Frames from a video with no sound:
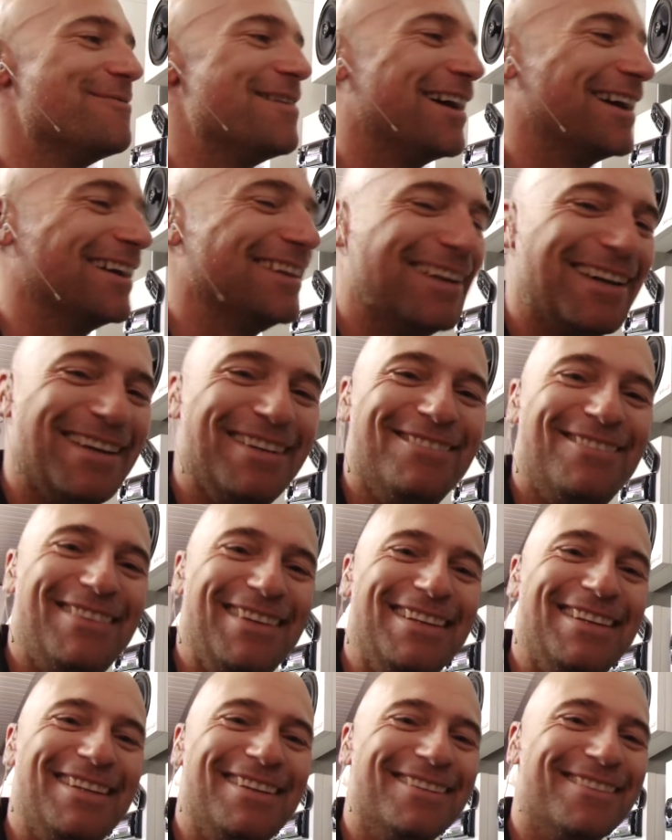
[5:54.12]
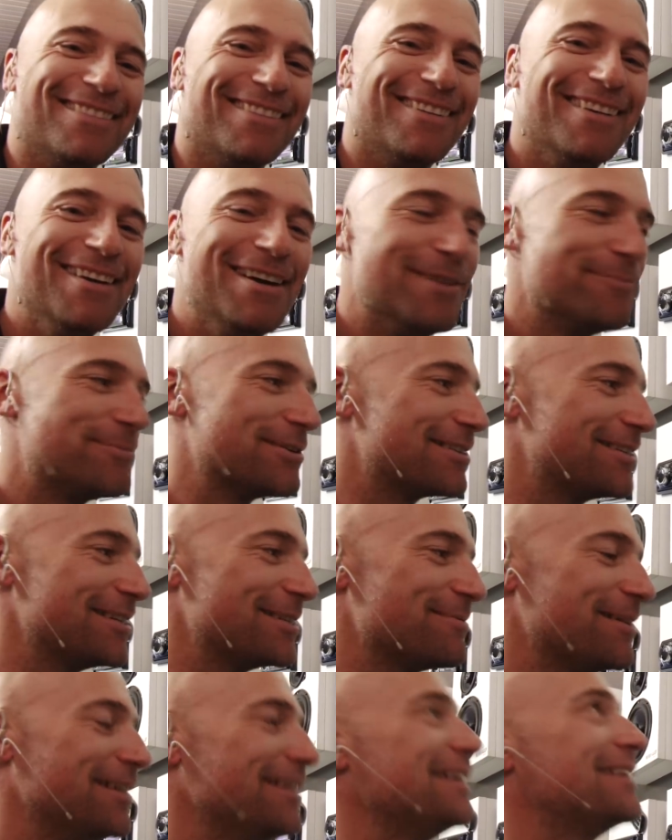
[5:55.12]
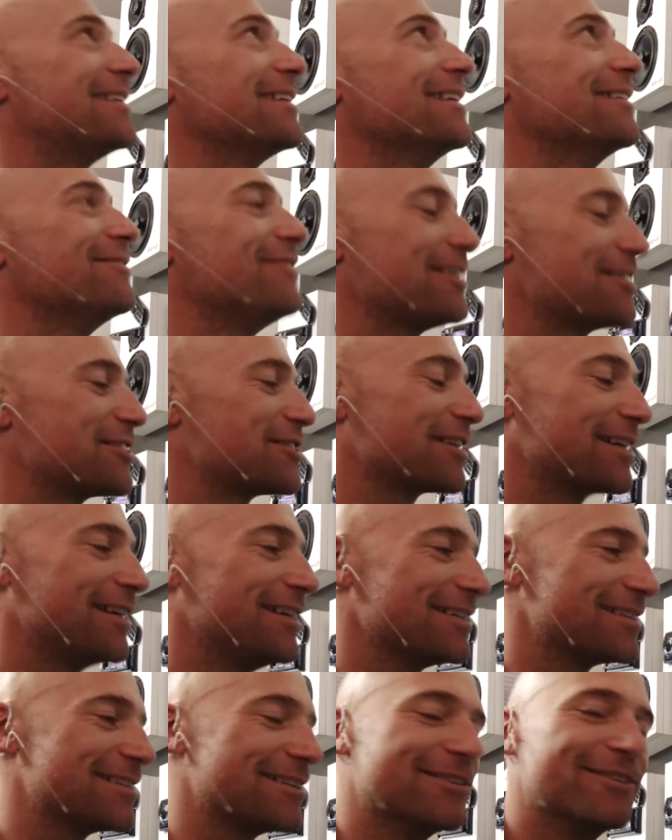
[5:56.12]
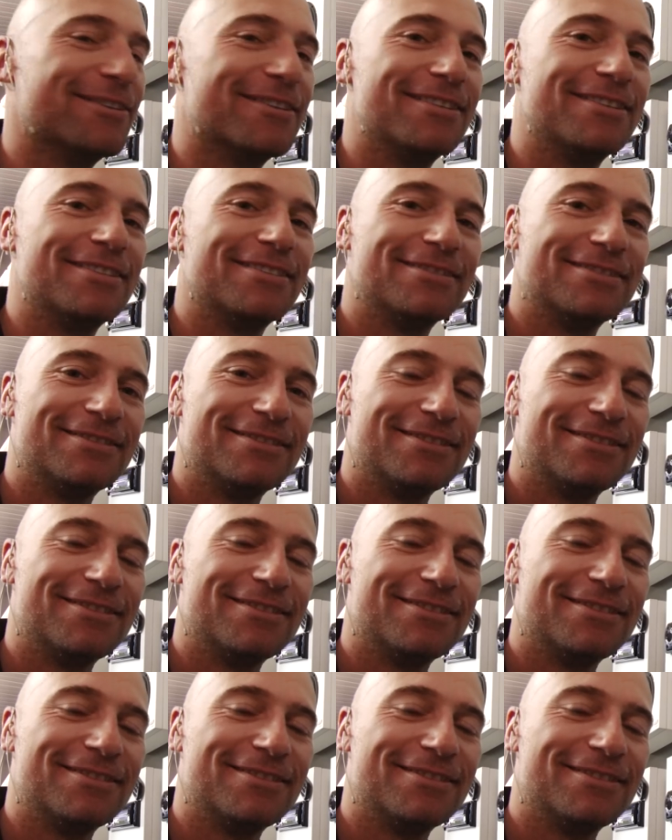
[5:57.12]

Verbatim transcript: machen ein Video. Wir Bist mal nicht in der Waschstraße, oder?